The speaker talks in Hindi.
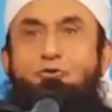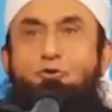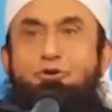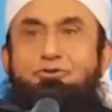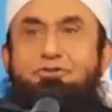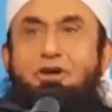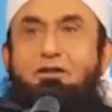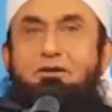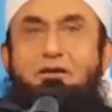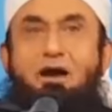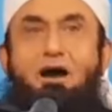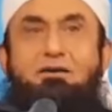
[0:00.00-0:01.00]
कोई
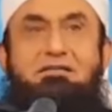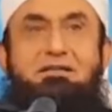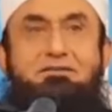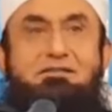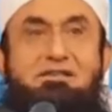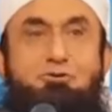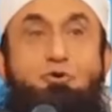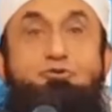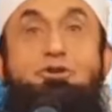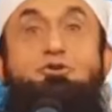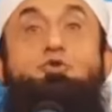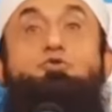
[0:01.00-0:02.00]
आठ दस दिन
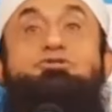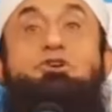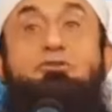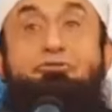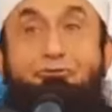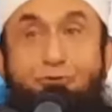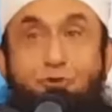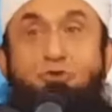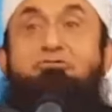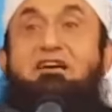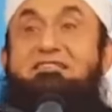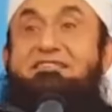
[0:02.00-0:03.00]
गुजरे तो उसका फ़ोन
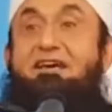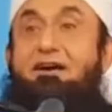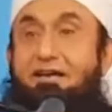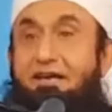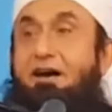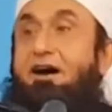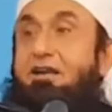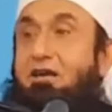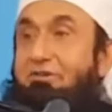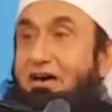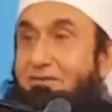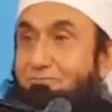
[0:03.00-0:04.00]
वैसे आ गया हाल
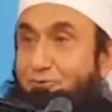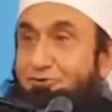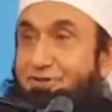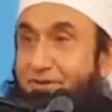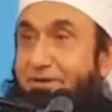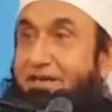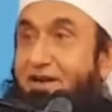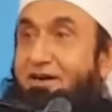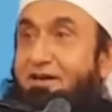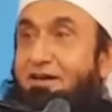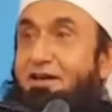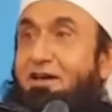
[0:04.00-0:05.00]
अवाल पूछने मेरा
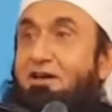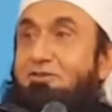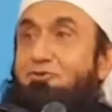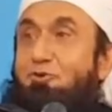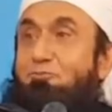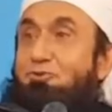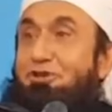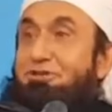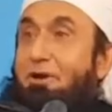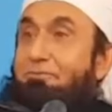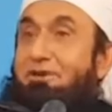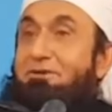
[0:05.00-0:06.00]
तो मुझे
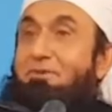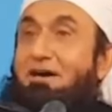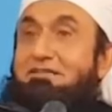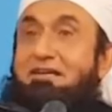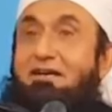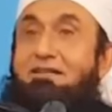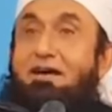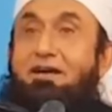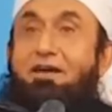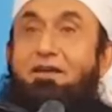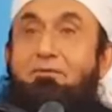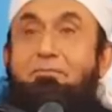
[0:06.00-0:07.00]
अपनी बात याद आ
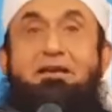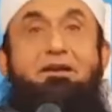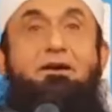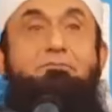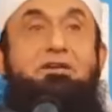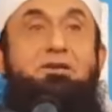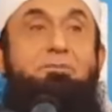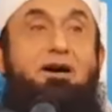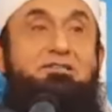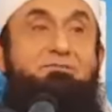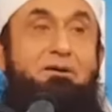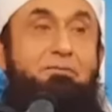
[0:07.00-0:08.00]
गई मैंने कहा मेरी
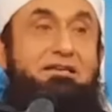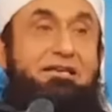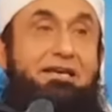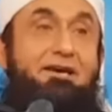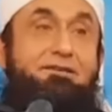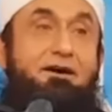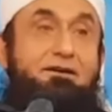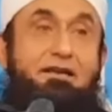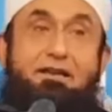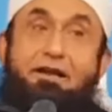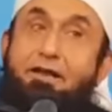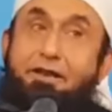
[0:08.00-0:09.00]
बात पे अमल किया था
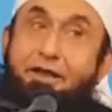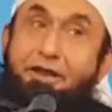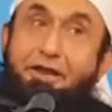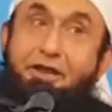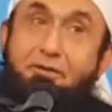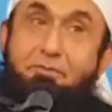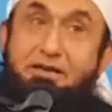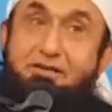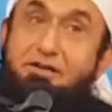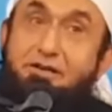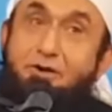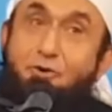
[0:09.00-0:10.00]
कहने का नहीं मैंने
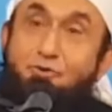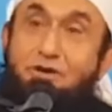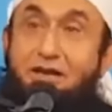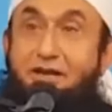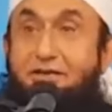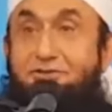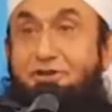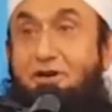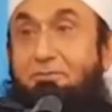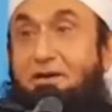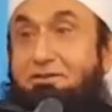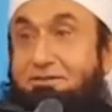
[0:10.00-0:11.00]
कहा क्यों कहने का
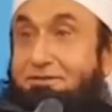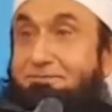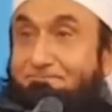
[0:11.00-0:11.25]
शर्म आती